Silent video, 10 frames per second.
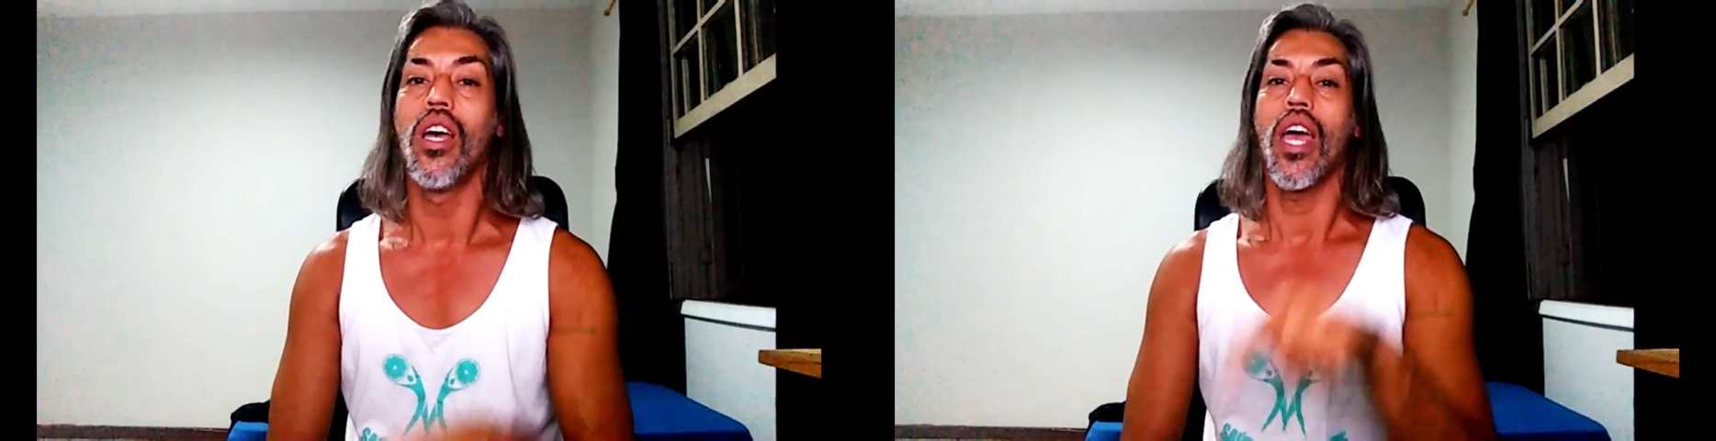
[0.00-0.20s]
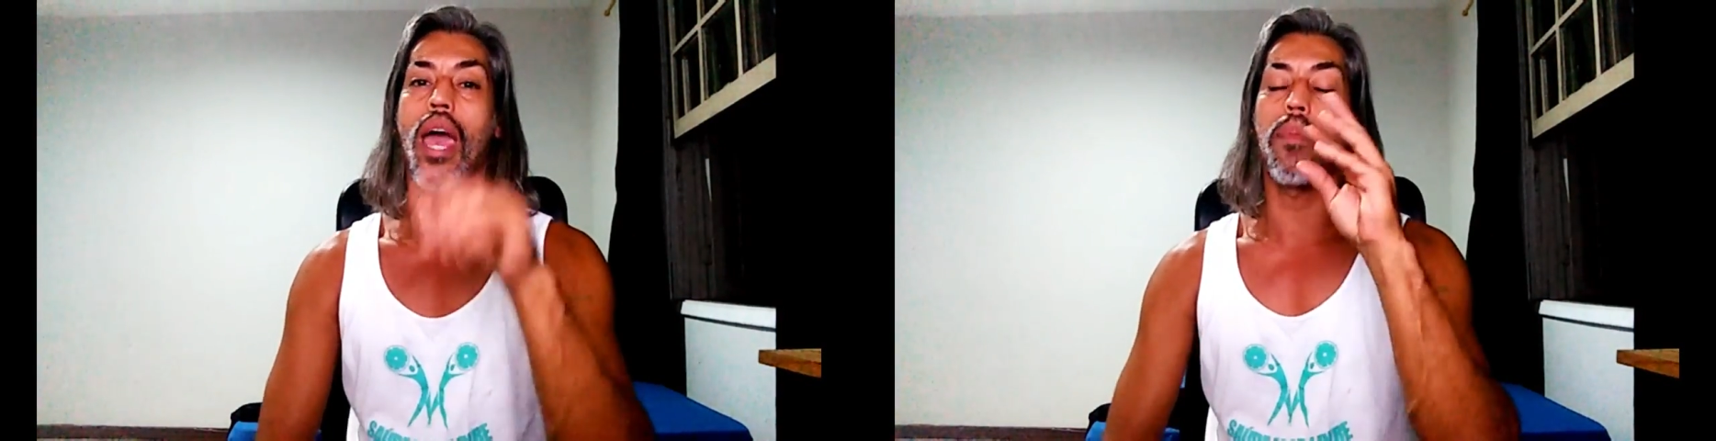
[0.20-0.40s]

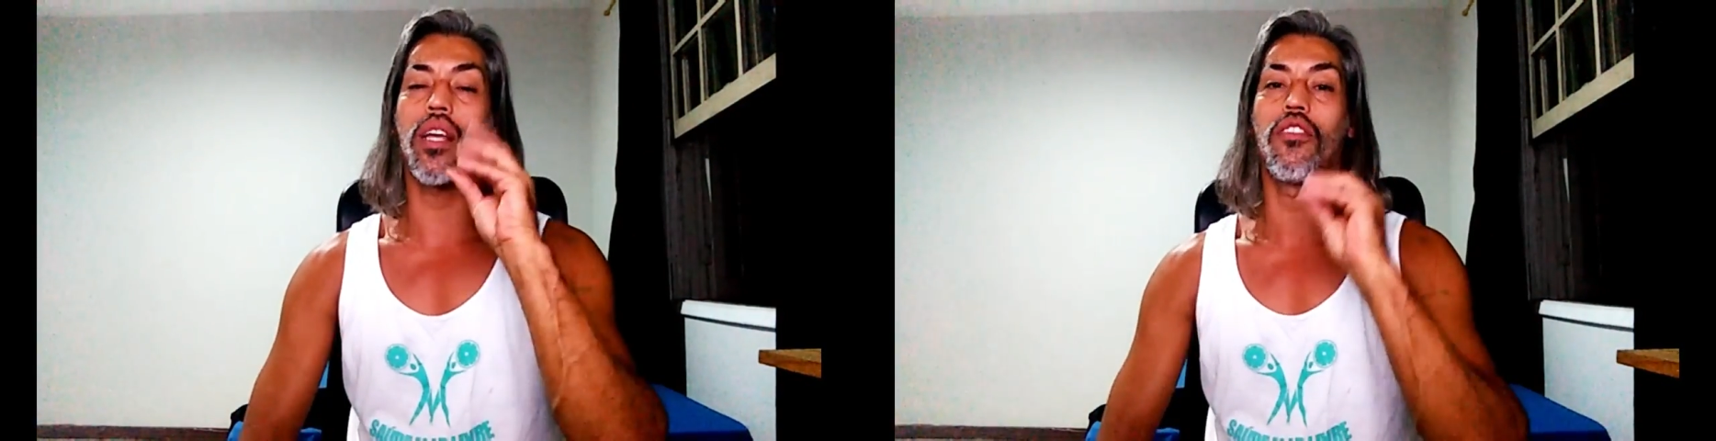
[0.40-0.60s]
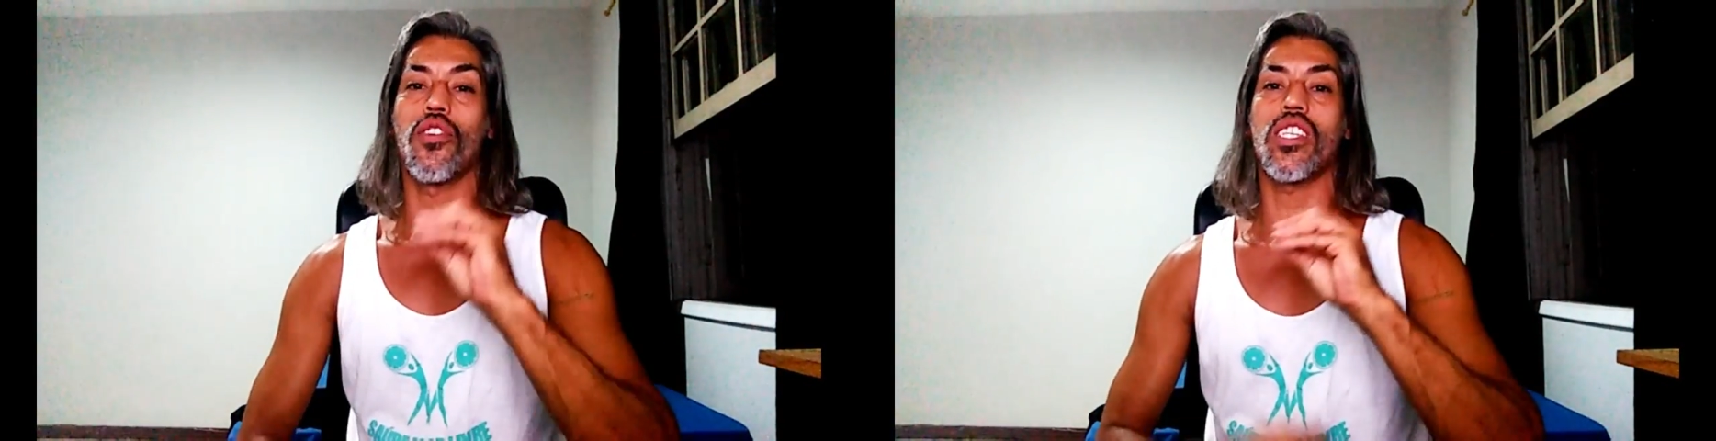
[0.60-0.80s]
é para
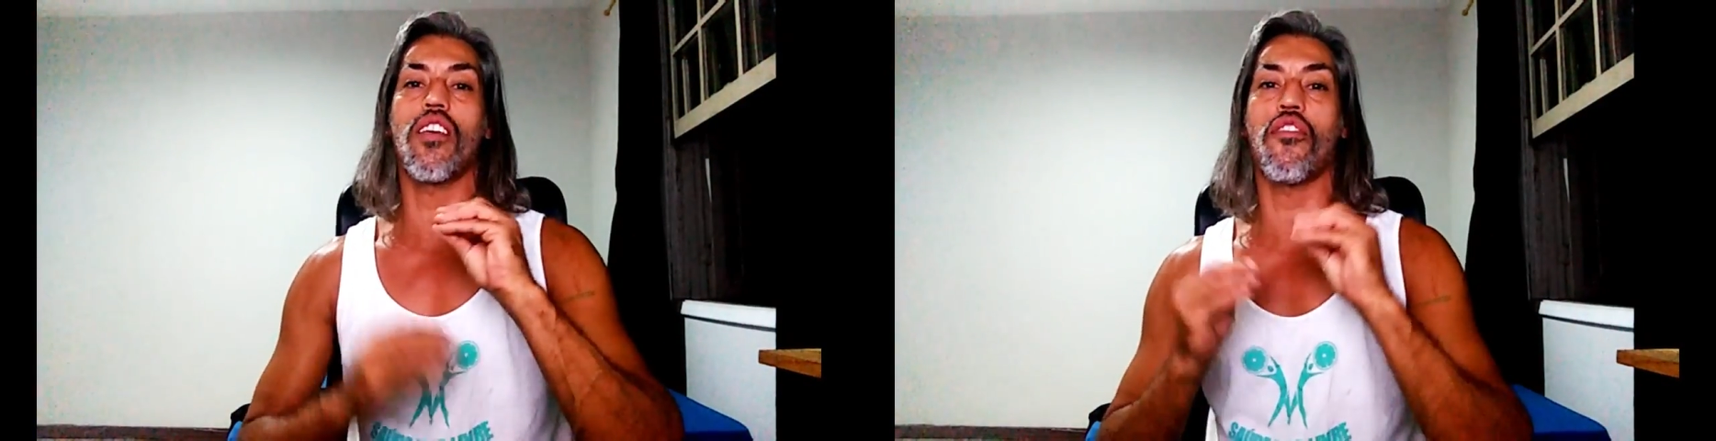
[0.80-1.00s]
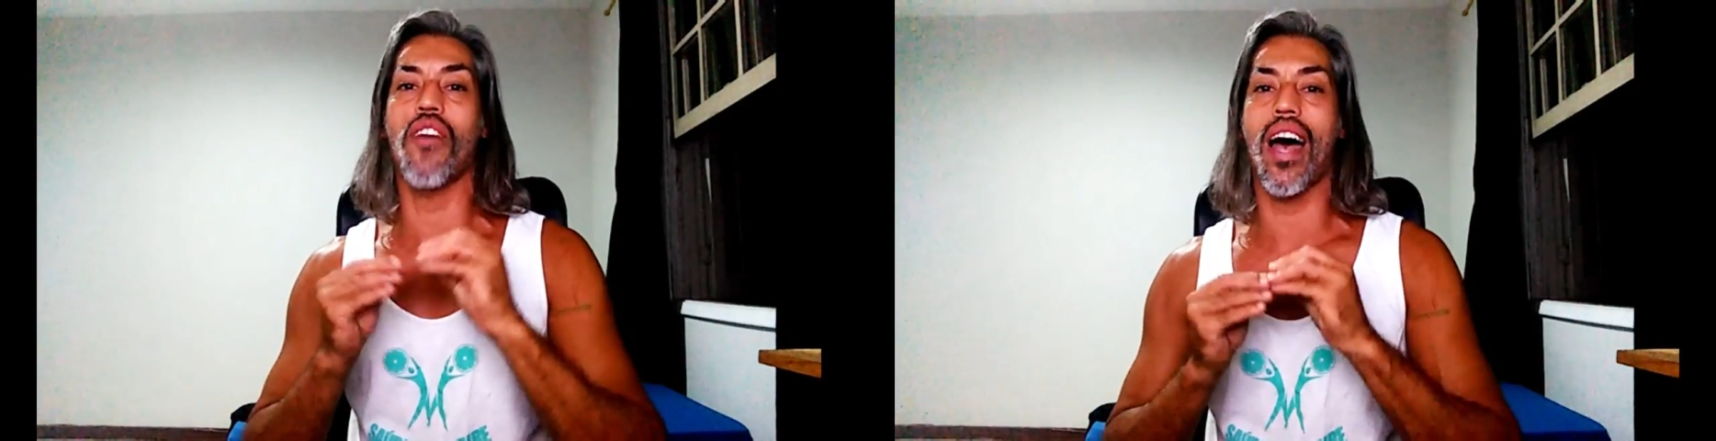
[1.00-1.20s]
que você
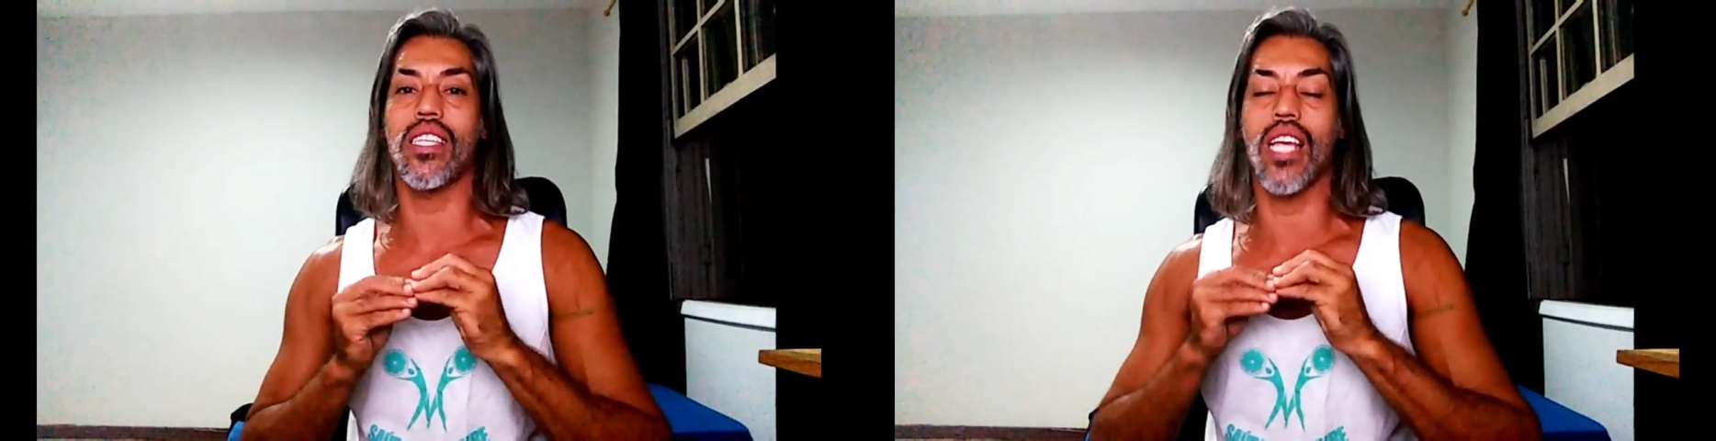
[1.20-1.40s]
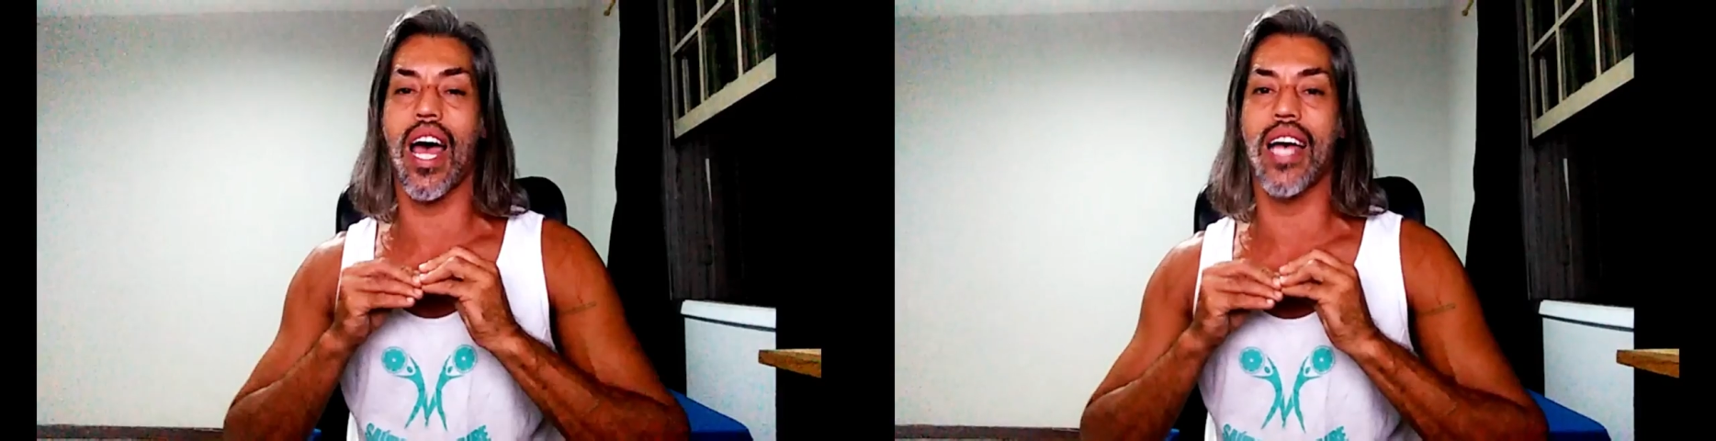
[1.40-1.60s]

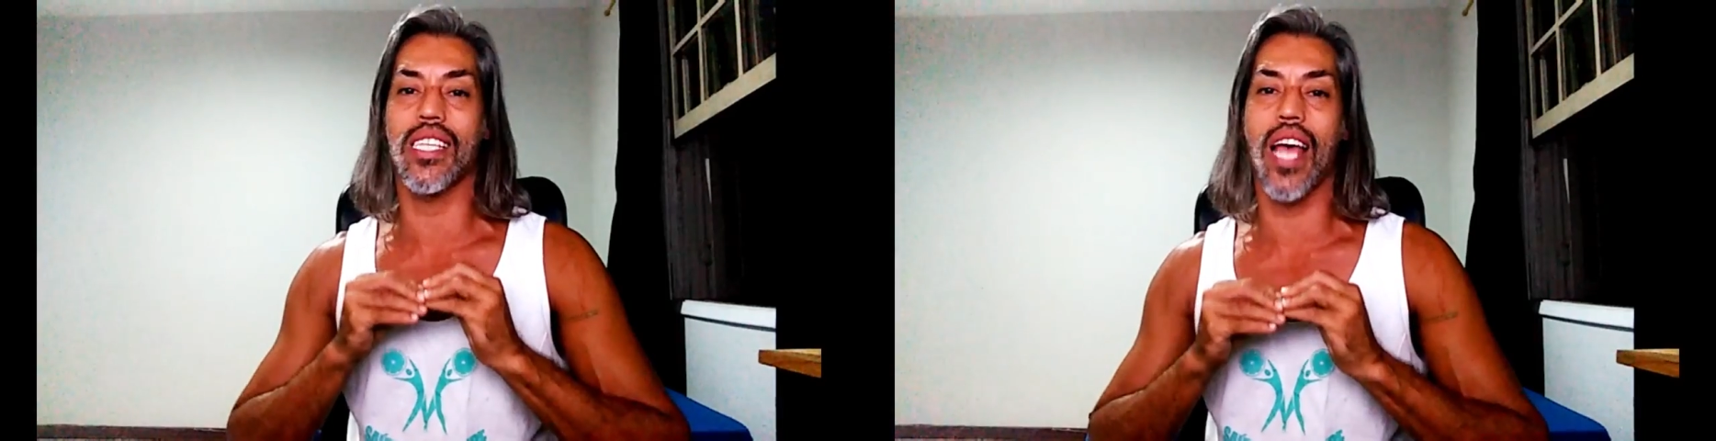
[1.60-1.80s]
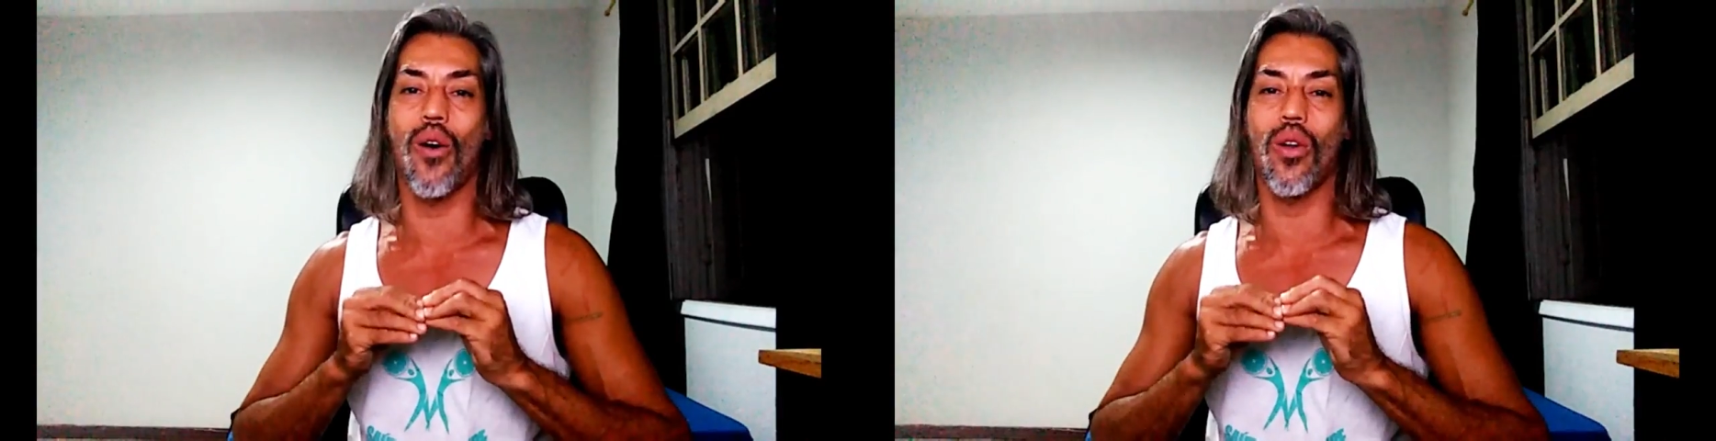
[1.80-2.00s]
faça as
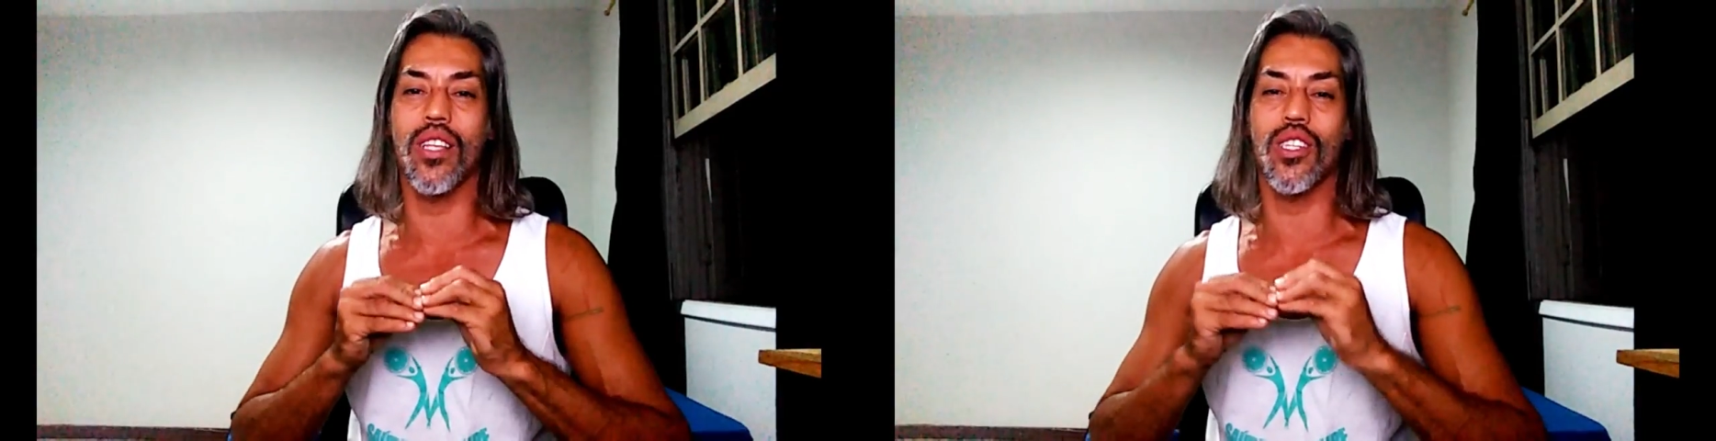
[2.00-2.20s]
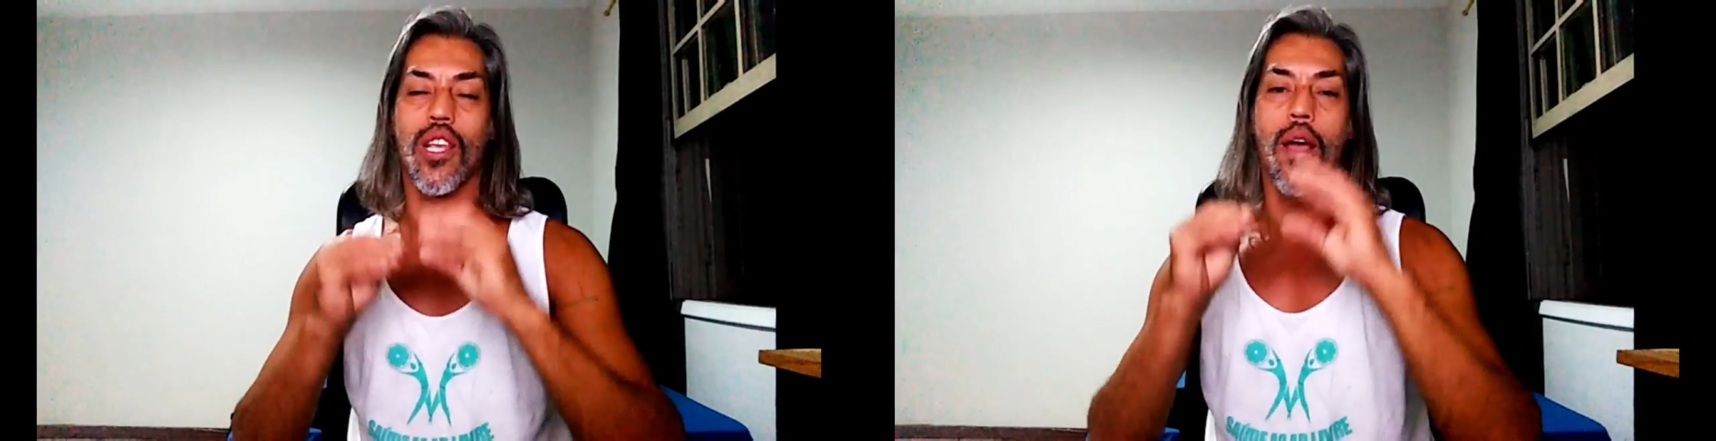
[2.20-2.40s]

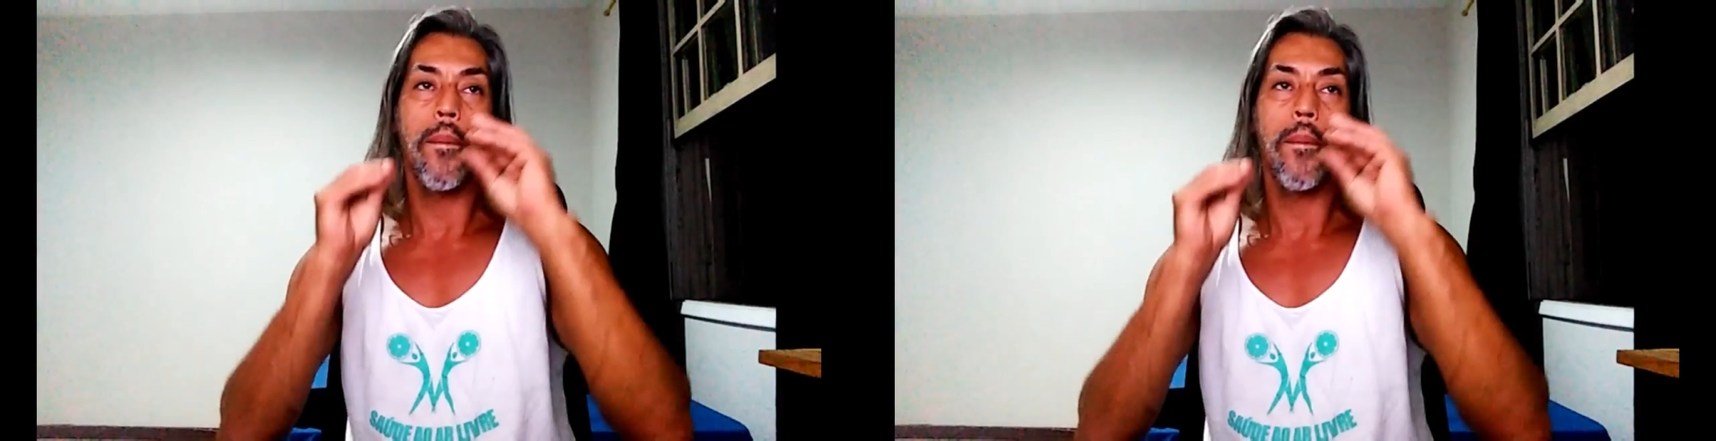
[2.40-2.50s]
aulas